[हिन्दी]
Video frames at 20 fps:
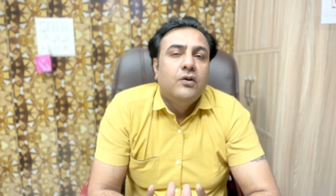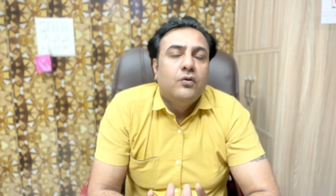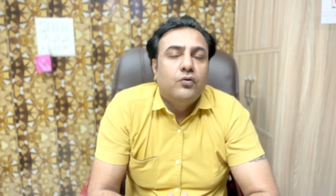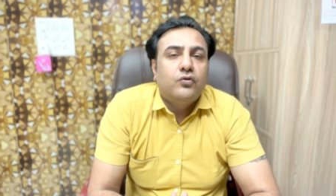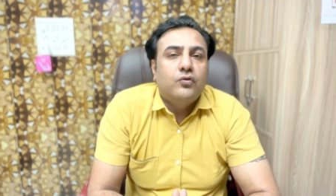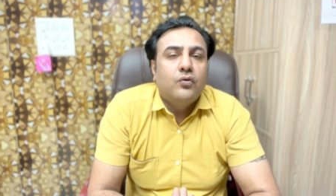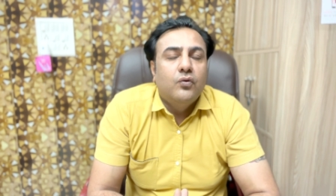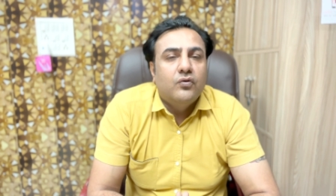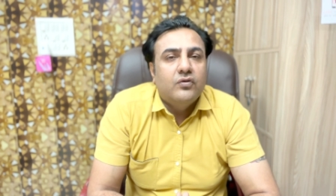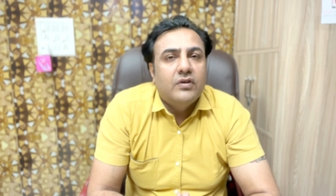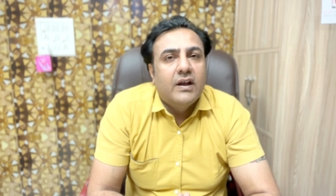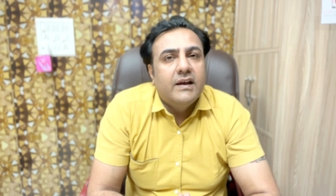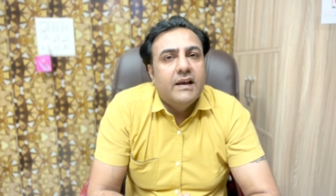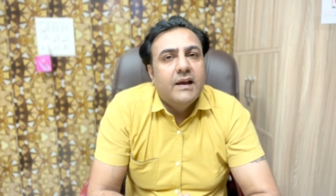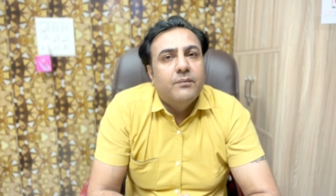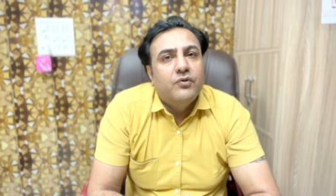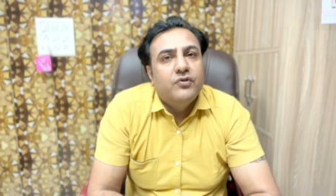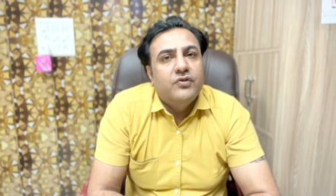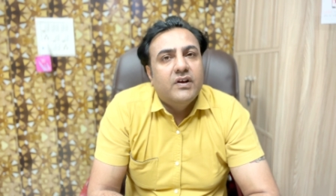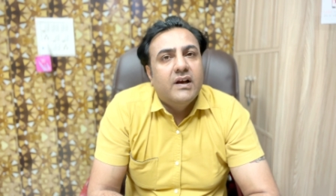उसको नुकसान
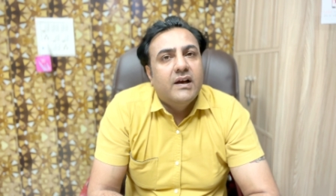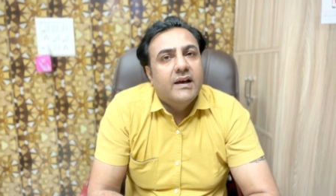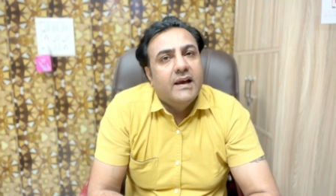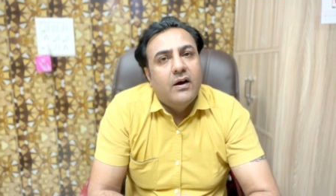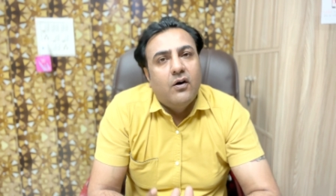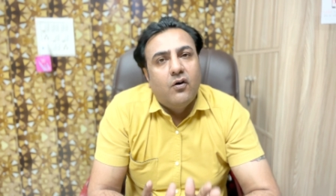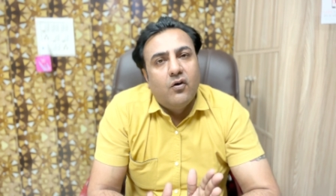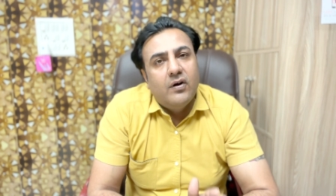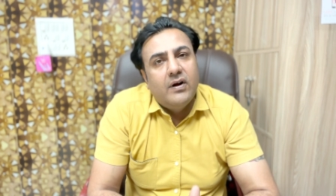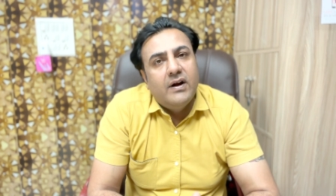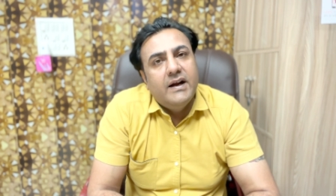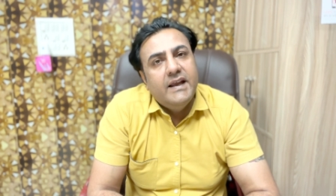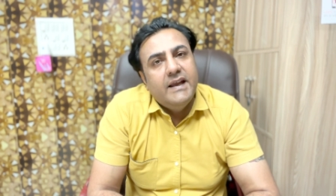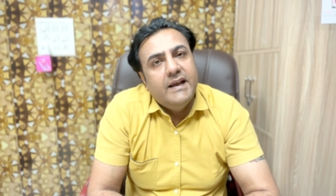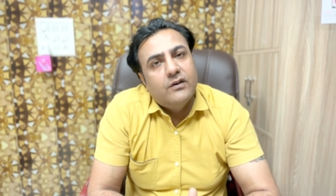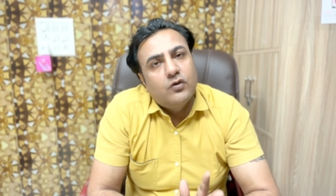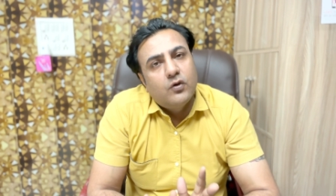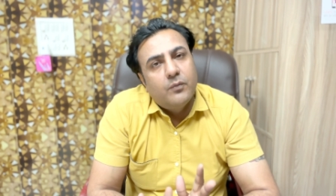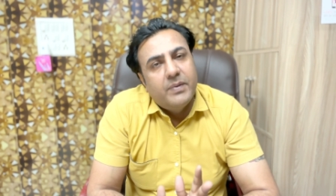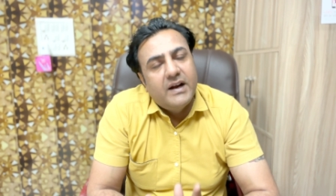क्या पहुंचेगा कि ऑलरेडी
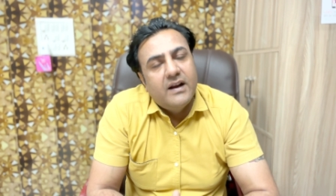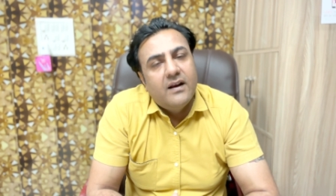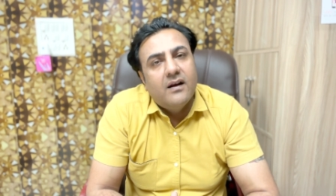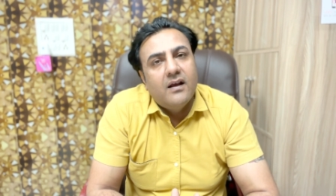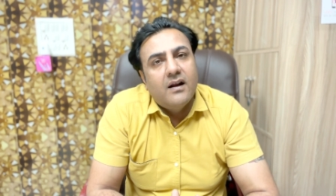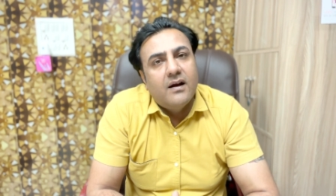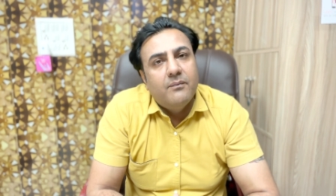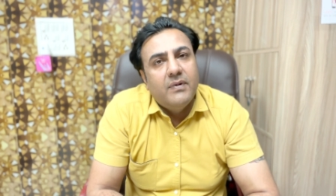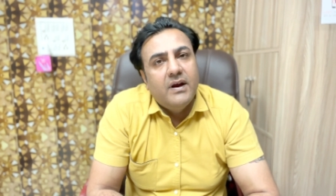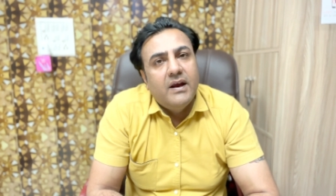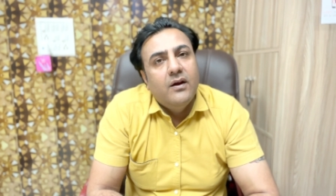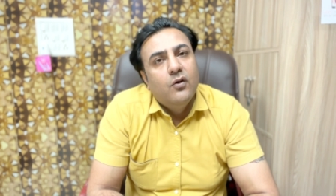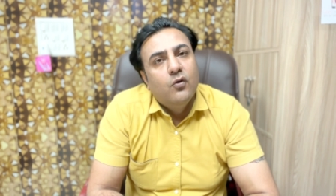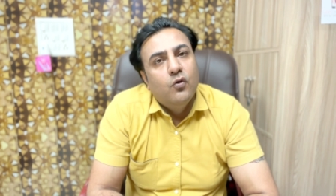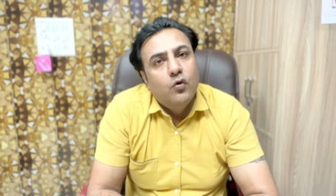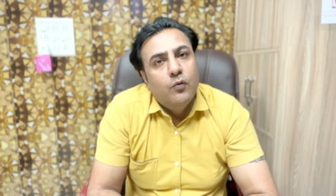एक तो पैनल गर्म है